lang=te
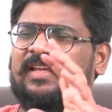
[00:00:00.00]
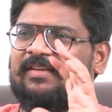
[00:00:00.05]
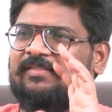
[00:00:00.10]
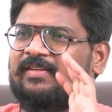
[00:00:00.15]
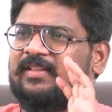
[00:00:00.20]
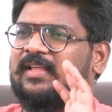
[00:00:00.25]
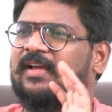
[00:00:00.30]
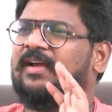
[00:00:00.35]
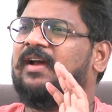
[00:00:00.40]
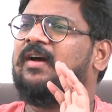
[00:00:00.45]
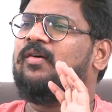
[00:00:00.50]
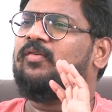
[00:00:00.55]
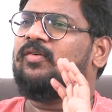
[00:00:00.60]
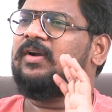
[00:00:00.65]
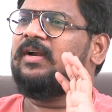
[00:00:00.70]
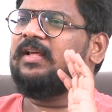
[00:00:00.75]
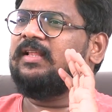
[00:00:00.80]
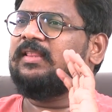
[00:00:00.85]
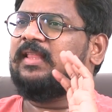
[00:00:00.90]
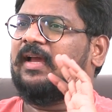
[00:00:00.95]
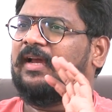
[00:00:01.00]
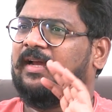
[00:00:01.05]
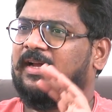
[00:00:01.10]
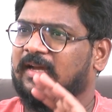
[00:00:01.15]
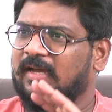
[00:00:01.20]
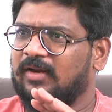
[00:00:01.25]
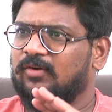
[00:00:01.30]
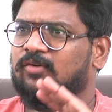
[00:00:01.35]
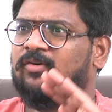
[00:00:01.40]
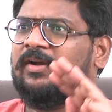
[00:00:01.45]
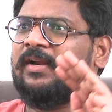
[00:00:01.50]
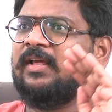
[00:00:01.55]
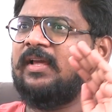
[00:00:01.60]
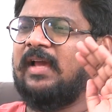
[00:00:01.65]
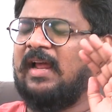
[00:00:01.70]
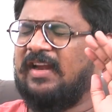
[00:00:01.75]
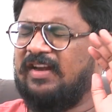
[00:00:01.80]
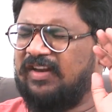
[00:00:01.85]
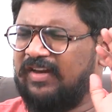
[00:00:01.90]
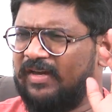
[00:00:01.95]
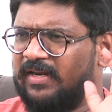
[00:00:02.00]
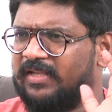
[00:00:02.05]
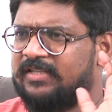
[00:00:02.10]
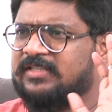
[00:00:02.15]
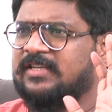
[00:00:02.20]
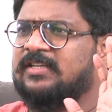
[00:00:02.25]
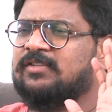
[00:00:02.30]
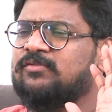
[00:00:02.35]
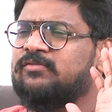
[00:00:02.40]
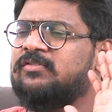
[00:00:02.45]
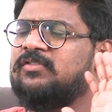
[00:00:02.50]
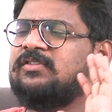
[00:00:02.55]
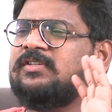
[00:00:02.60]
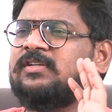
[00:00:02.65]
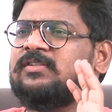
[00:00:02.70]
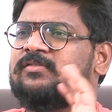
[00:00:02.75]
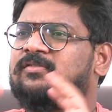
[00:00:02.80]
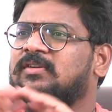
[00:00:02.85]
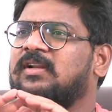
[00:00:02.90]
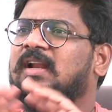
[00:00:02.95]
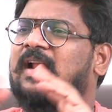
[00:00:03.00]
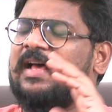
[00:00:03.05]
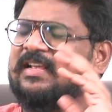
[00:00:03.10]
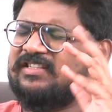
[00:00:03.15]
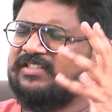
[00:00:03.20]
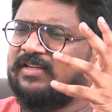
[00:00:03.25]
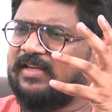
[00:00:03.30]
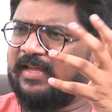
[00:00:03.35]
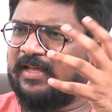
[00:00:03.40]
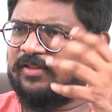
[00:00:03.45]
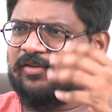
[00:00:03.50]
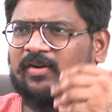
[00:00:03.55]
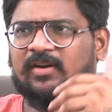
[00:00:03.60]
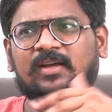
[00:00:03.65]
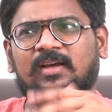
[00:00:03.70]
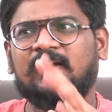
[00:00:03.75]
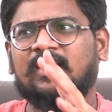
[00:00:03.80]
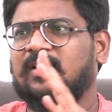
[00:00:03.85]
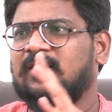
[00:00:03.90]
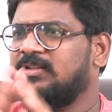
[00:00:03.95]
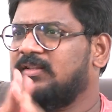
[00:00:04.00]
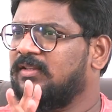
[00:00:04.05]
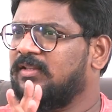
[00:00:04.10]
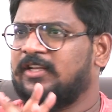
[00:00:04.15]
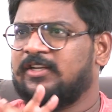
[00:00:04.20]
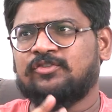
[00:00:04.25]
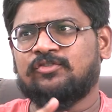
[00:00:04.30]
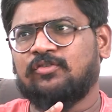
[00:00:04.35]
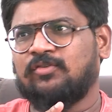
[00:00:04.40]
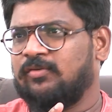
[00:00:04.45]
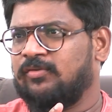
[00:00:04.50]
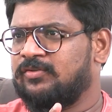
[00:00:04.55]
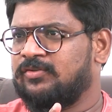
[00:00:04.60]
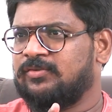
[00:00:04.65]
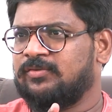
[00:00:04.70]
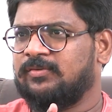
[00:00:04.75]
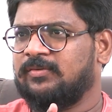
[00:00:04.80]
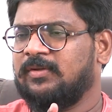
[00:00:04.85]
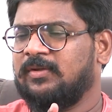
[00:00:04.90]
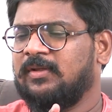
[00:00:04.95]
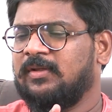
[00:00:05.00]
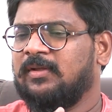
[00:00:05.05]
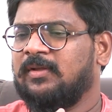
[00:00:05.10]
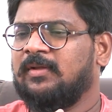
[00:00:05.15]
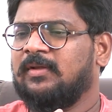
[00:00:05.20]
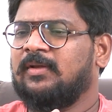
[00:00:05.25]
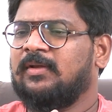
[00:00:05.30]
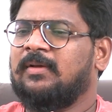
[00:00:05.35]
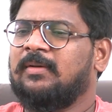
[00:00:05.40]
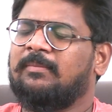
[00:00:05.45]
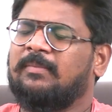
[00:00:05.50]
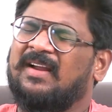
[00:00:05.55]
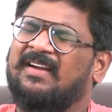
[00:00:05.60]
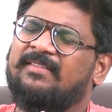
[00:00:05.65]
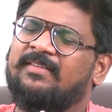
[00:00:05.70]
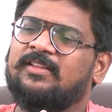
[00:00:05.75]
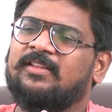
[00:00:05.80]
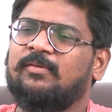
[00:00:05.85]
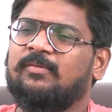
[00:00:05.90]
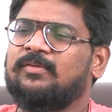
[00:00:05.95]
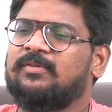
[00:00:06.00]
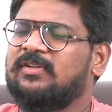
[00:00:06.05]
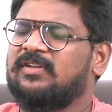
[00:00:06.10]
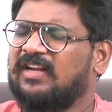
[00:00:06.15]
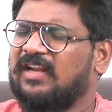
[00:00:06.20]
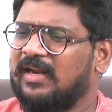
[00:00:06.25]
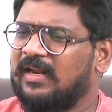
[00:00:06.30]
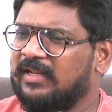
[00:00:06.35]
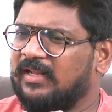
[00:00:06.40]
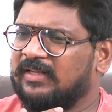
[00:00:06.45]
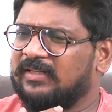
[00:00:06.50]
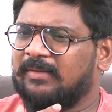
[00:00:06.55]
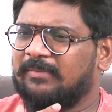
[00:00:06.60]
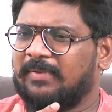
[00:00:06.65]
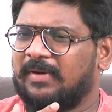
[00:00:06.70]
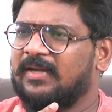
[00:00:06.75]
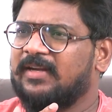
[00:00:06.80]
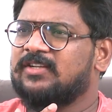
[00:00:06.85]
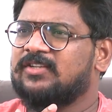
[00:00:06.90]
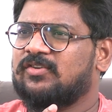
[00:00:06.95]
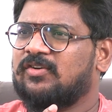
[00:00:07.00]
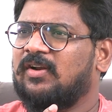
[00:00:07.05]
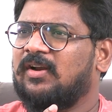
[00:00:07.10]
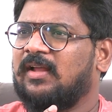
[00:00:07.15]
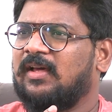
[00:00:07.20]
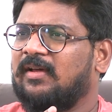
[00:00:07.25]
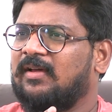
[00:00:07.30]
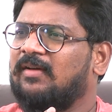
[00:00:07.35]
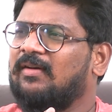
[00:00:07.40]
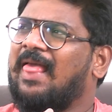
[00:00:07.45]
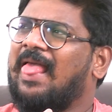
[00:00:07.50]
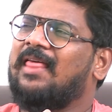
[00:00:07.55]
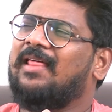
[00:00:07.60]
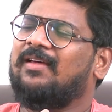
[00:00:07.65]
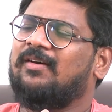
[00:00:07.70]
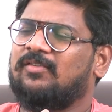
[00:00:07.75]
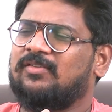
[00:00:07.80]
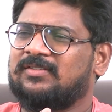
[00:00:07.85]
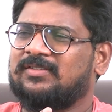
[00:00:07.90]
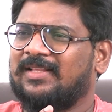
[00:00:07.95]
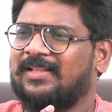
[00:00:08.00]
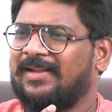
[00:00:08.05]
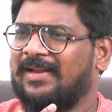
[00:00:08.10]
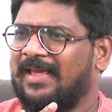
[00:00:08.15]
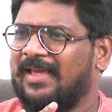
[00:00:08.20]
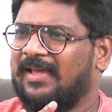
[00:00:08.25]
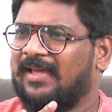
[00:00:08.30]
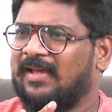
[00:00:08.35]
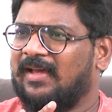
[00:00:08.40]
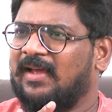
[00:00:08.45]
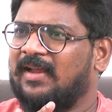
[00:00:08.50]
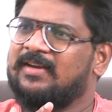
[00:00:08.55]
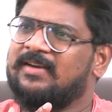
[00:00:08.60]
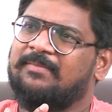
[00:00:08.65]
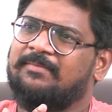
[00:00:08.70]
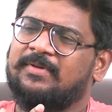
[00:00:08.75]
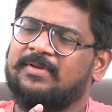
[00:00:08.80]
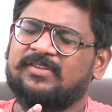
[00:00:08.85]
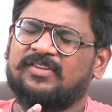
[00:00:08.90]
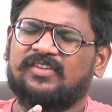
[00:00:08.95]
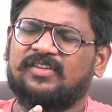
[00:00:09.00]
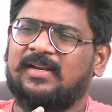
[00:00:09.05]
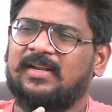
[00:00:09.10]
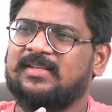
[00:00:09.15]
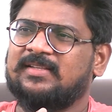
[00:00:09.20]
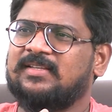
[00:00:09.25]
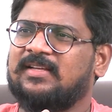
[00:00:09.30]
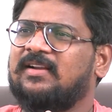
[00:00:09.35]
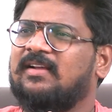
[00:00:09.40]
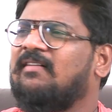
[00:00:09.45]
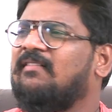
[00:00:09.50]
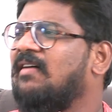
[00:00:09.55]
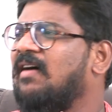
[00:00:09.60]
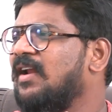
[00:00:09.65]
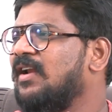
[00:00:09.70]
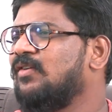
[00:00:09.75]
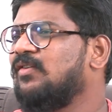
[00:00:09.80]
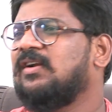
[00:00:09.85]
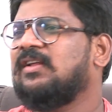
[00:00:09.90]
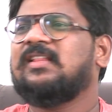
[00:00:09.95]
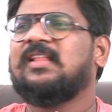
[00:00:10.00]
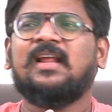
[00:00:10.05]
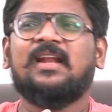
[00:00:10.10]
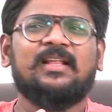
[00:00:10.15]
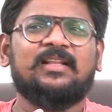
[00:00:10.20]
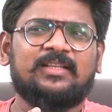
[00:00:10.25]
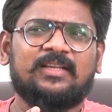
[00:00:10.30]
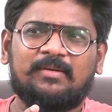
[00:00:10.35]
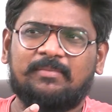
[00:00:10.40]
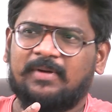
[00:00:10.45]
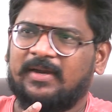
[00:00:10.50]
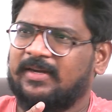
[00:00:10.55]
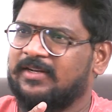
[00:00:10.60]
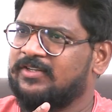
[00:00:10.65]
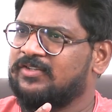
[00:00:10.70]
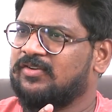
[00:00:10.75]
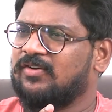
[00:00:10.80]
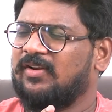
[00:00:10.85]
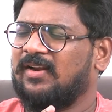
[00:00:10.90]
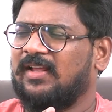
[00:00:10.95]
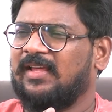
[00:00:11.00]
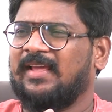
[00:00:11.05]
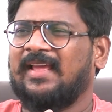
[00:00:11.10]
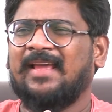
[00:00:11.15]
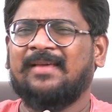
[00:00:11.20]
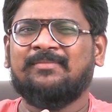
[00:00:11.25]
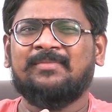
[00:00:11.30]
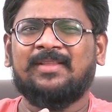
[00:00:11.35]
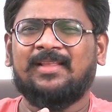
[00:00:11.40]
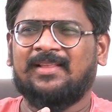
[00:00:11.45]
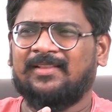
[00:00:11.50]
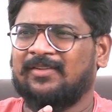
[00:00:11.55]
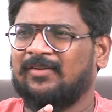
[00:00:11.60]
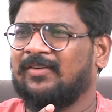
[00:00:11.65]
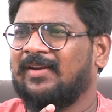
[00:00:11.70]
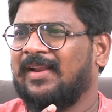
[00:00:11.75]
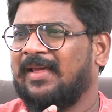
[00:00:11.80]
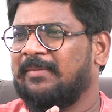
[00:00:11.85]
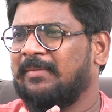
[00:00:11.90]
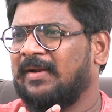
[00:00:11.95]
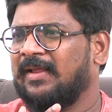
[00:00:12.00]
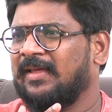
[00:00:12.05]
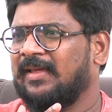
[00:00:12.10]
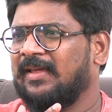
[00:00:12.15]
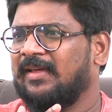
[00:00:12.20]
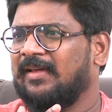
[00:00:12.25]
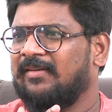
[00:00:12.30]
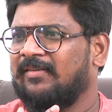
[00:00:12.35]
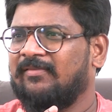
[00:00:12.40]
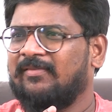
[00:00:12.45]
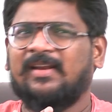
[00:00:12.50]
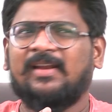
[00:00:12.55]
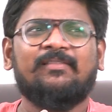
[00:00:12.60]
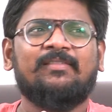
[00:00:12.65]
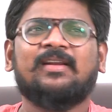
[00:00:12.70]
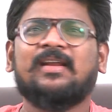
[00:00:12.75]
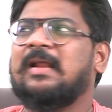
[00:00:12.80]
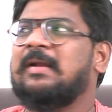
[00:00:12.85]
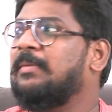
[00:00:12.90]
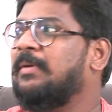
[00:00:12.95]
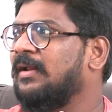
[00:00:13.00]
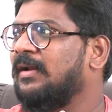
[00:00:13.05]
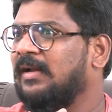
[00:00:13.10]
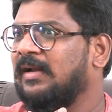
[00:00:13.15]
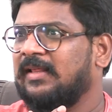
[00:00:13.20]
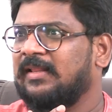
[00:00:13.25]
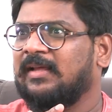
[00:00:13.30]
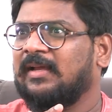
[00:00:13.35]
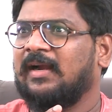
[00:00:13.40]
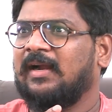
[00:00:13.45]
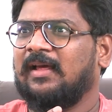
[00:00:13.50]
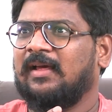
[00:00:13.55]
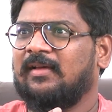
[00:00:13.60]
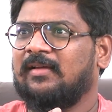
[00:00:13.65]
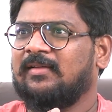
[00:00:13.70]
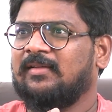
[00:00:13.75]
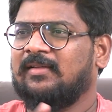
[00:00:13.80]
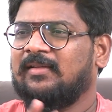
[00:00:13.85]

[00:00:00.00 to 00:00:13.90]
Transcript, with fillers: ఈ విధంగా ఉండి దగ్గరుండి అన్నీ చేసుకుంటూ చేసుకుంటే లాస్ట్కి ఏదో రకంగా తెచ్చుకోవచ్చు మనం ఇంతకుముందు నన్ను అంత పట్టించుకోవాలా అదే వస్తుందిలే అని చెప్పేసి వదిలేశారు వాళ్ళు కూడా దాన్ని అంతగా పట్టించుకోవాలి ఏంది ఎందుకు లే మనకి వీళ్ళెవరు కనబడట్లేదు ఇక్కడ